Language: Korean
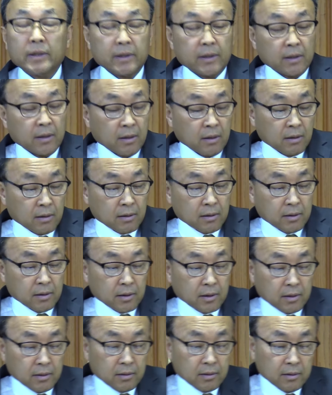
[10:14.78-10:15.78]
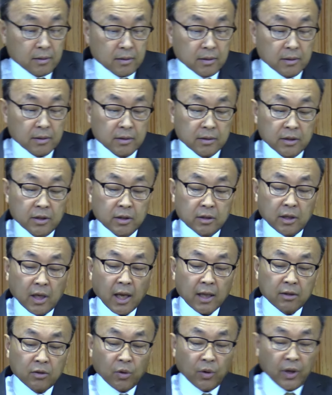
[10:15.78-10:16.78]
어, 즉
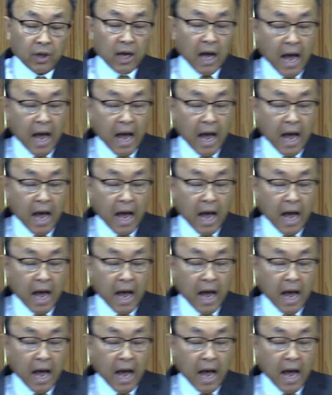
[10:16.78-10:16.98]
캐토릭